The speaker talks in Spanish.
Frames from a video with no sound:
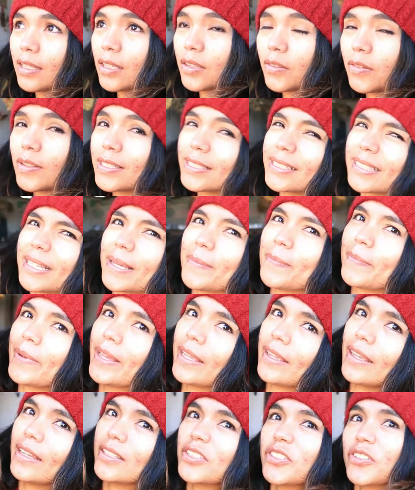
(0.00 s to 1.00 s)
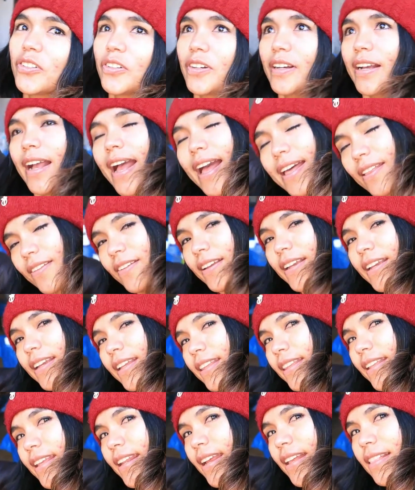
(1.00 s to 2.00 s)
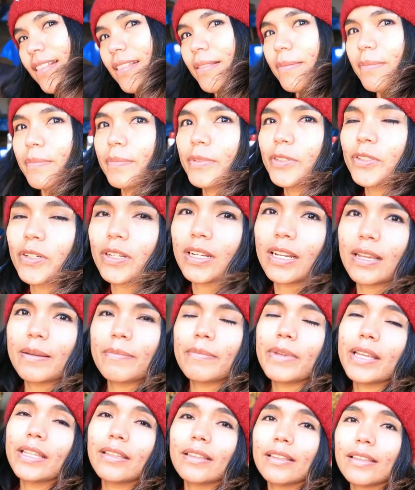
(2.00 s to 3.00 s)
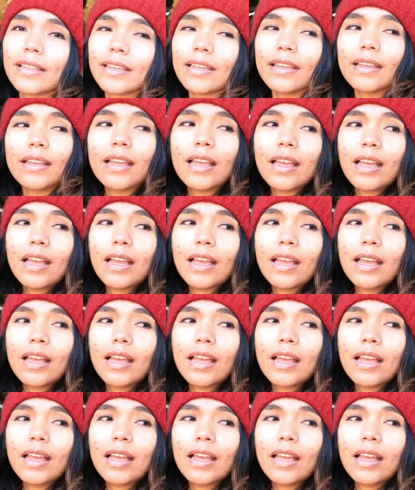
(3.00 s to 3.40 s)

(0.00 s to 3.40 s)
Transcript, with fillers: No es que me haya chocado en general, solamente